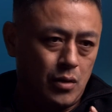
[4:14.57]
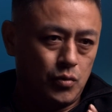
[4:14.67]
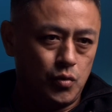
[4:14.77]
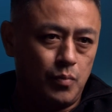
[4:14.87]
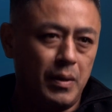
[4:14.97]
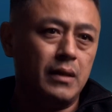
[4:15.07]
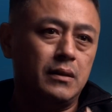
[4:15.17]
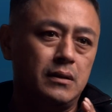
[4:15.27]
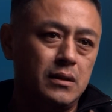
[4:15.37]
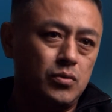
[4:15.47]
具备
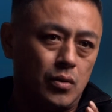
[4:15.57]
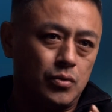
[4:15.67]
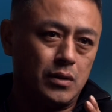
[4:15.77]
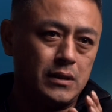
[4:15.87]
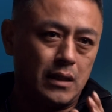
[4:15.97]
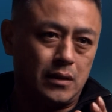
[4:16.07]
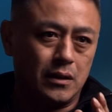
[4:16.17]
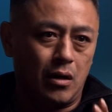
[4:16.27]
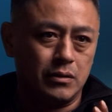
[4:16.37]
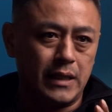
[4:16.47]
你所说的这样的
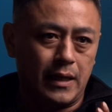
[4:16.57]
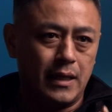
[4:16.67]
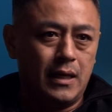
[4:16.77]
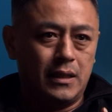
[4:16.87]
条件，